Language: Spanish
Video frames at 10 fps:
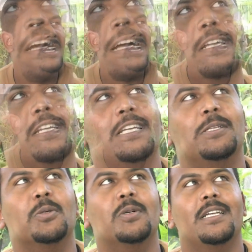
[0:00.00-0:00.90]
Aquí
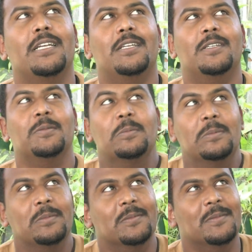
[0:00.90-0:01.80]
estoy
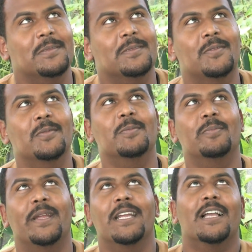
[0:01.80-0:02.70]

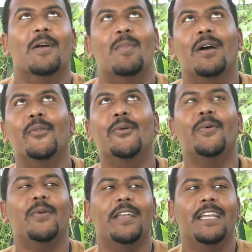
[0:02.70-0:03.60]
bien
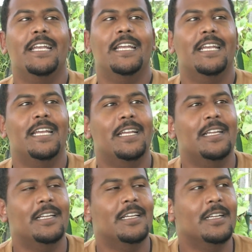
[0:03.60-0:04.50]
calmado y
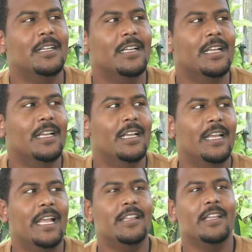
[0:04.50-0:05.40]

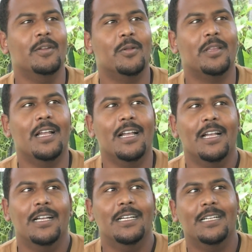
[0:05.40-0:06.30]
gente no
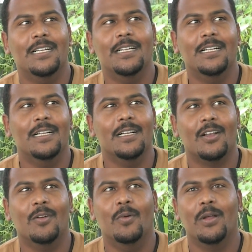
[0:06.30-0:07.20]
está,
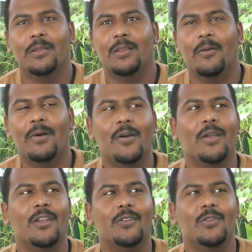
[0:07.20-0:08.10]
como el trabajo
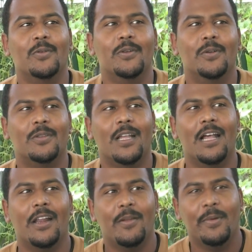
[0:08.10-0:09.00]
que yo tuve, no
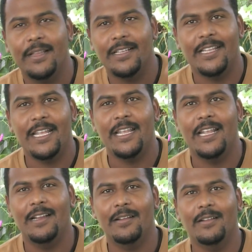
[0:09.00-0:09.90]
está arriba de ti,